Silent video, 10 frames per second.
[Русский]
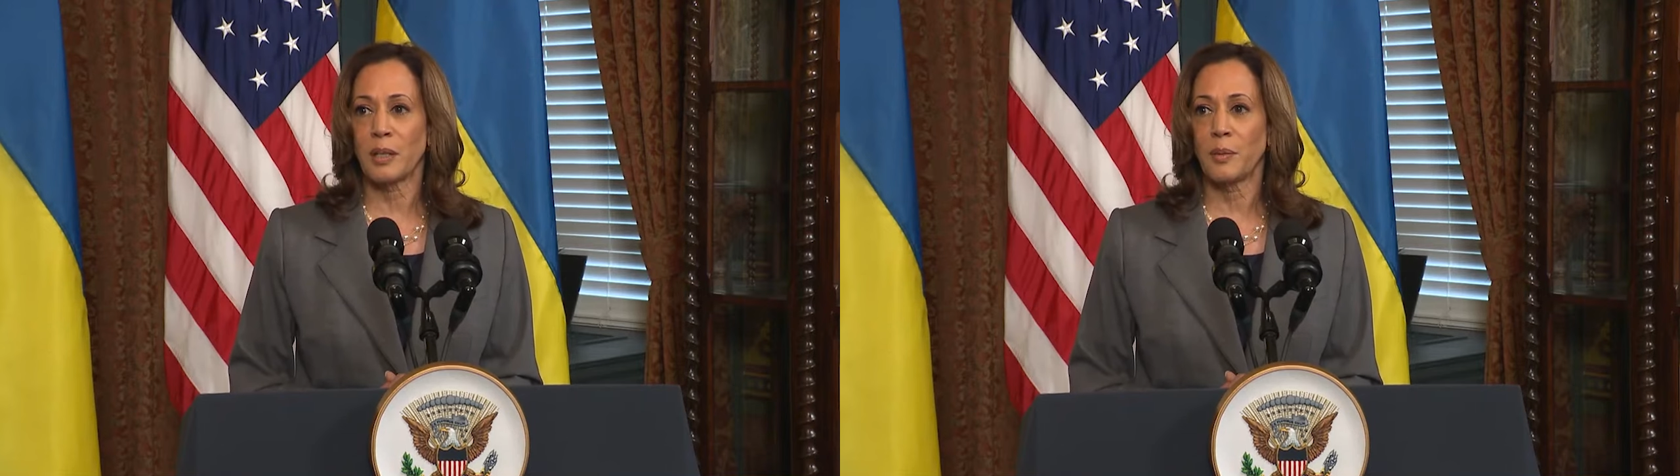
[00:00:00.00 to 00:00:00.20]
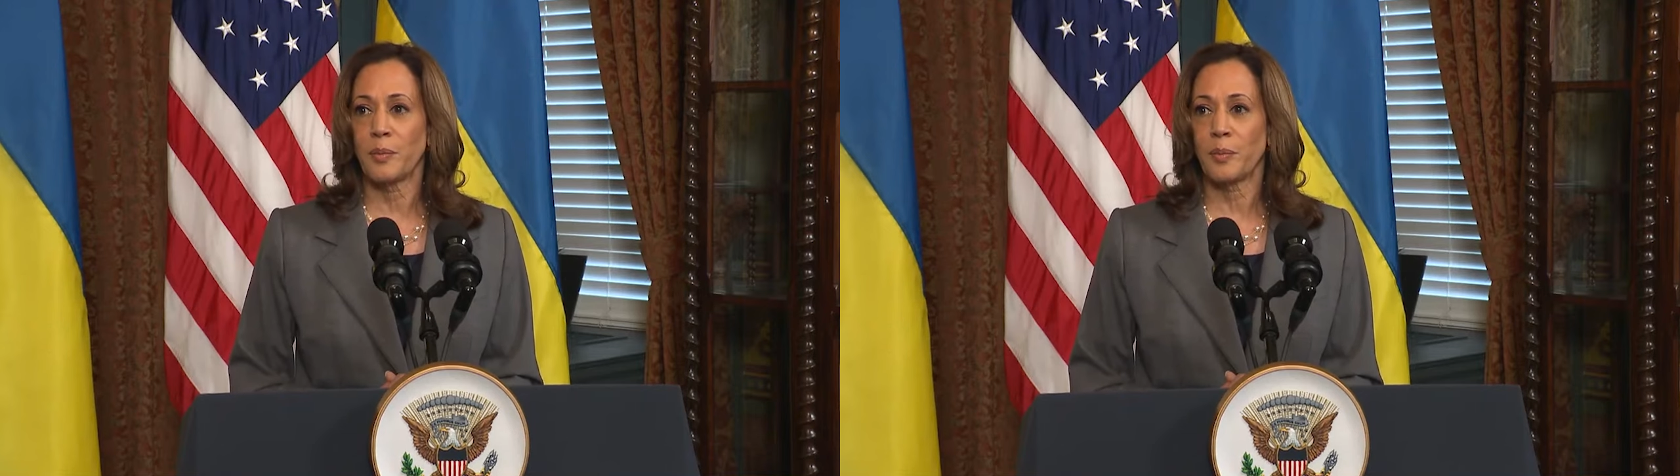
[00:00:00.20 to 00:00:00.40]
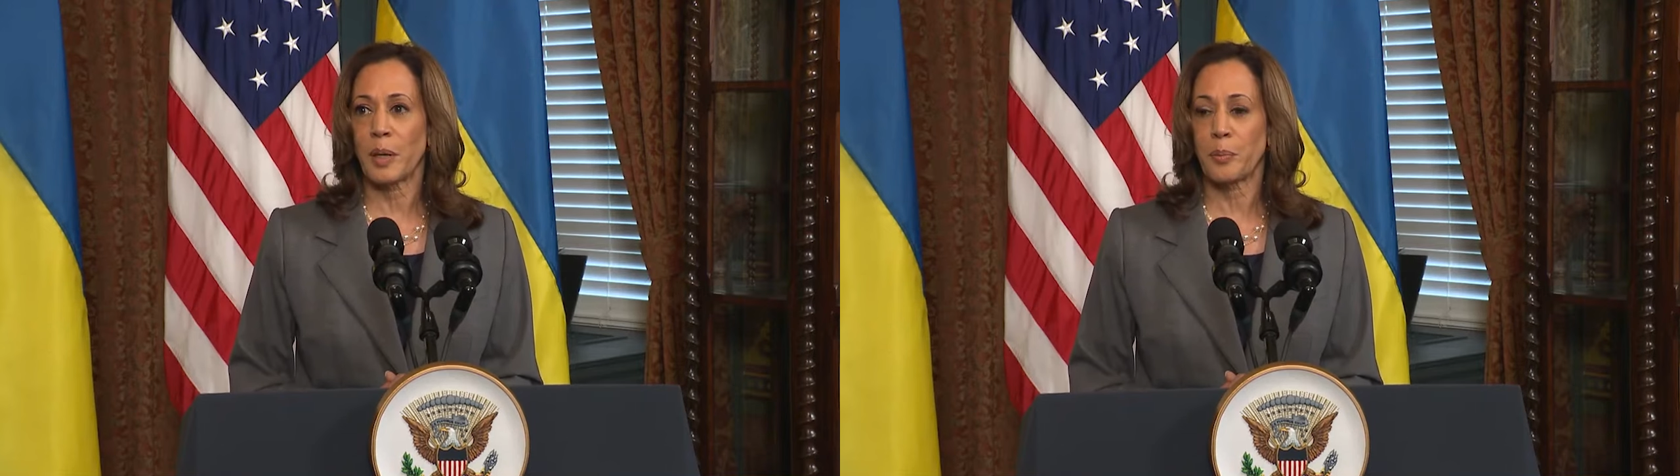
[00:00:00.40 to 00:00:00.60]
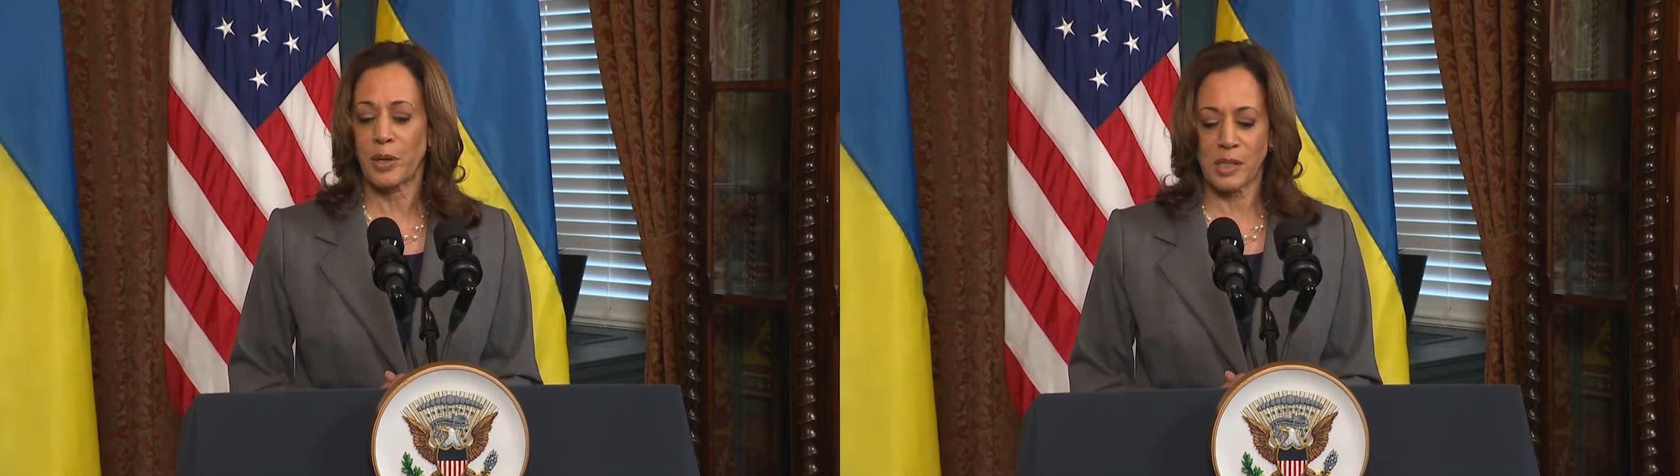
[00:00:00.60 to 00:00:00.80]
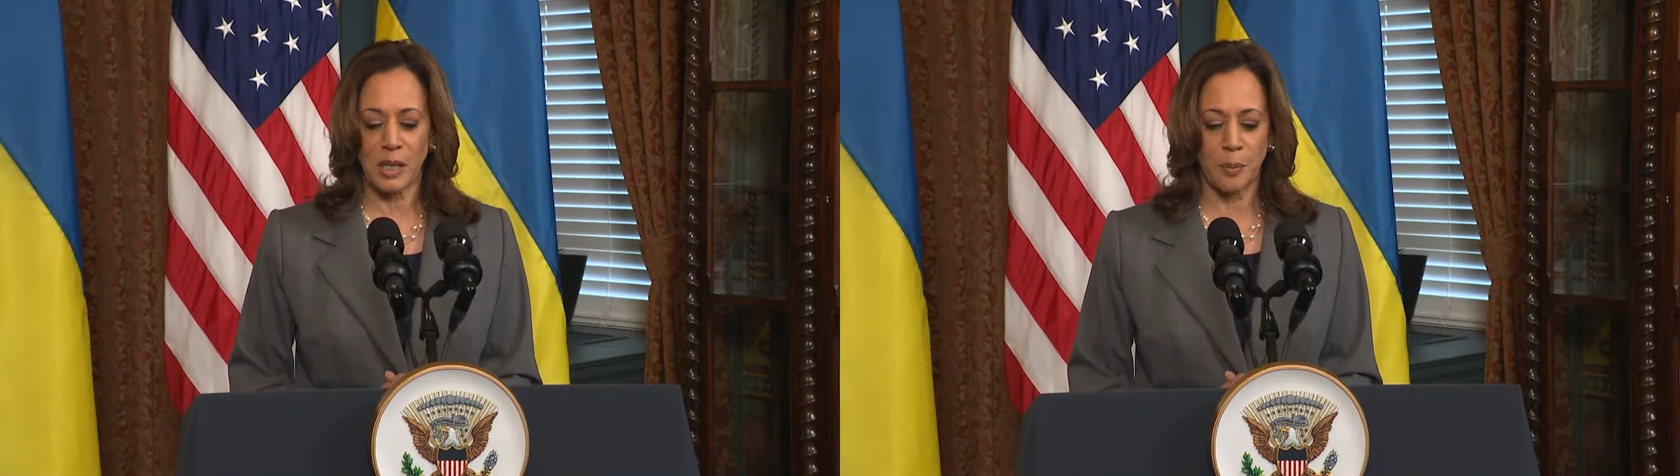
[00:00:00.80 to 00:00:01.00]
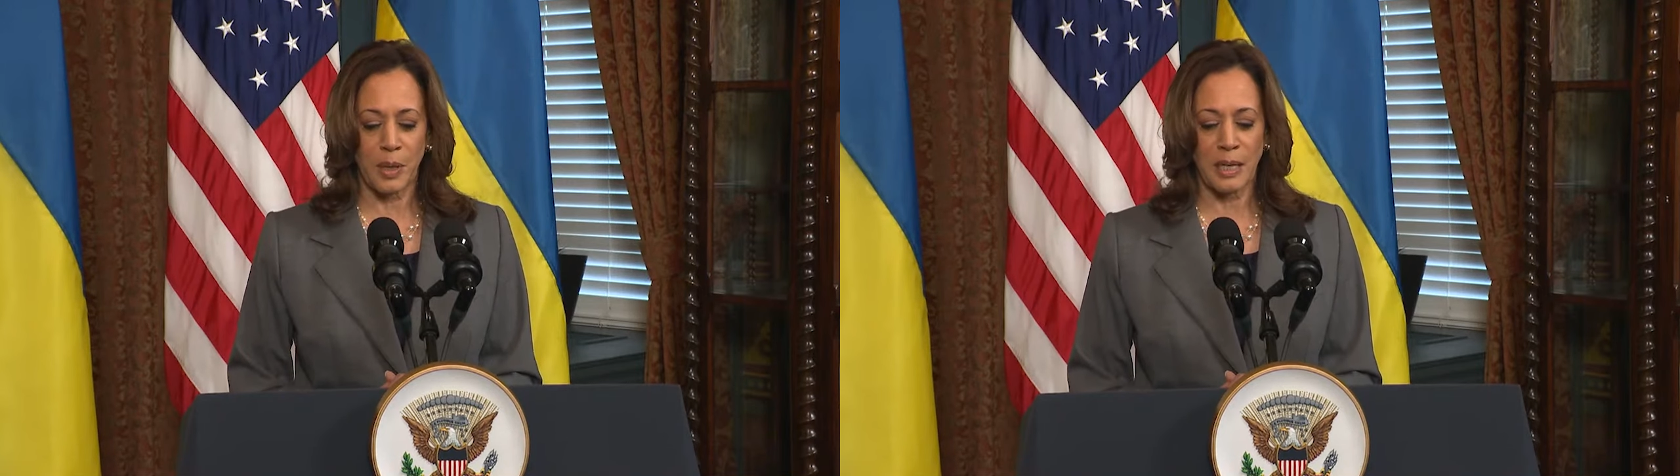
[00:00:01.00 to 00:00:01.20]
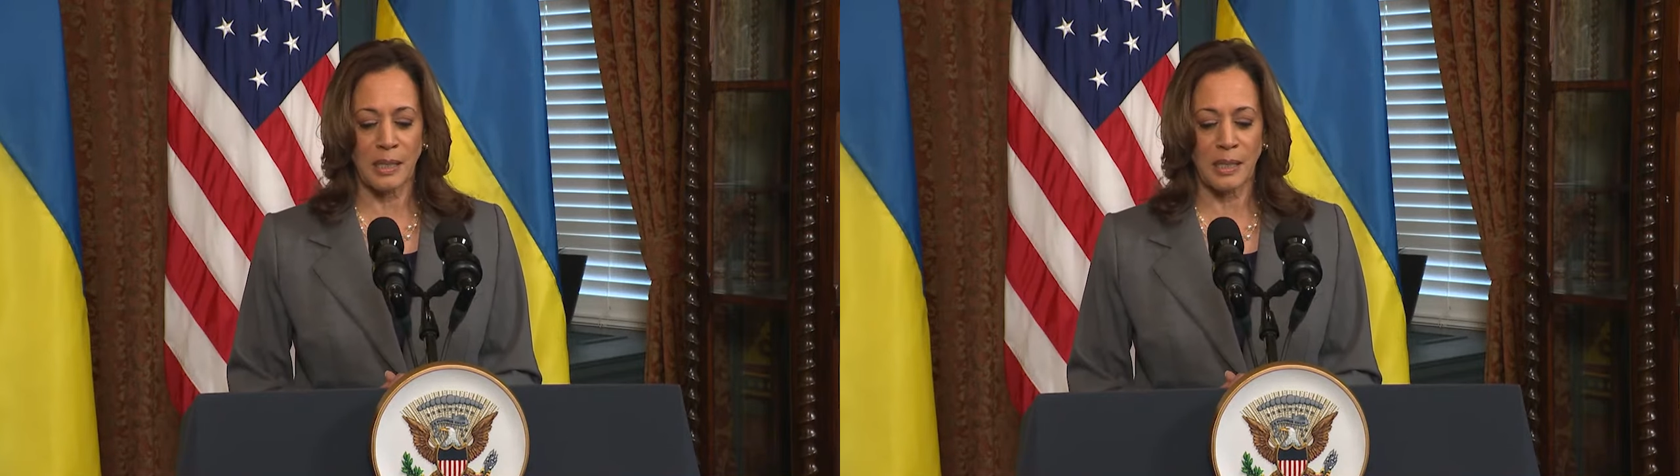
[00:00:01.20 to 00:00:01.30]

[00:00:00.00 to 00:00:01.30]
объявил сегодня.